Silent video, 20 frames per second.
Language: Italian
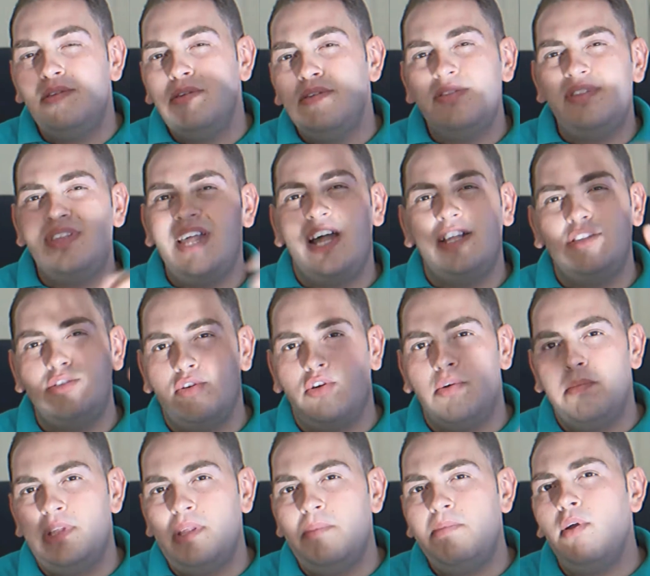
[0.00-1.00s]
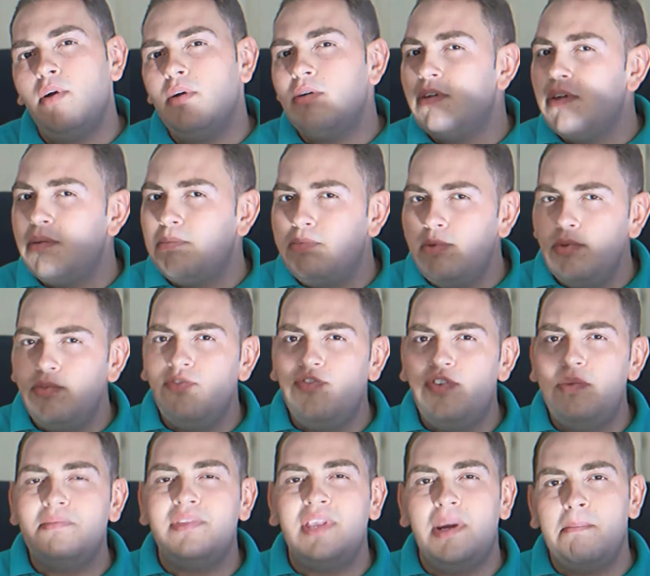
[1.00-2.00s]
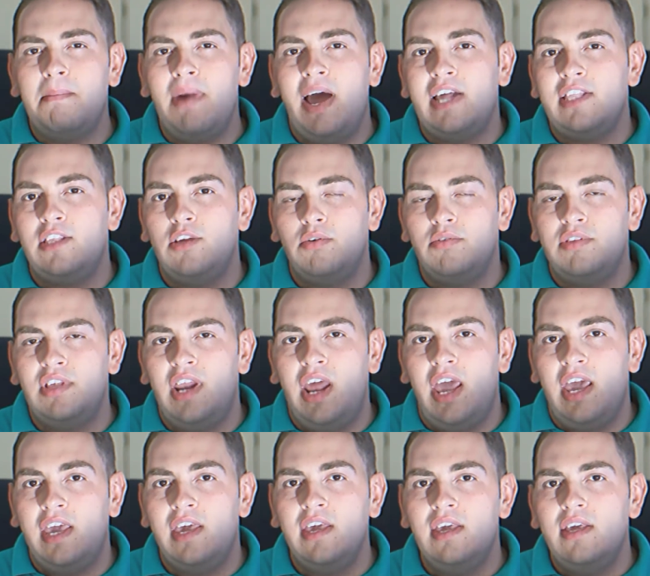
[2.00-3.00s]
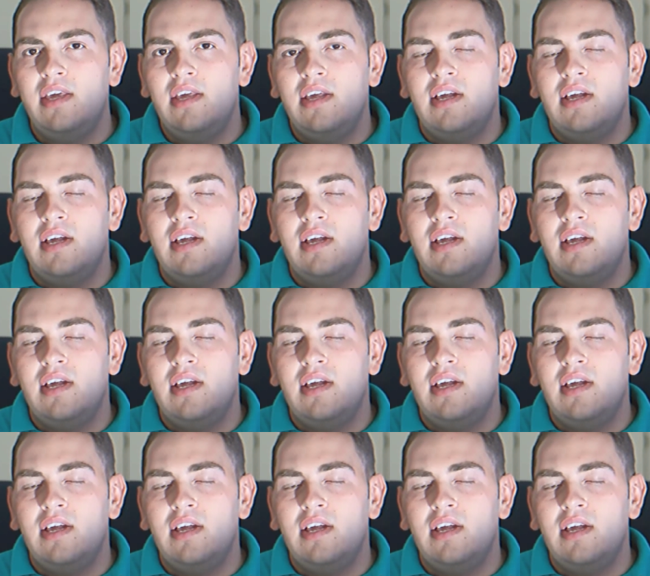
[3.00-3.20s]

non tanto commedia, però è più un film drammatico direi.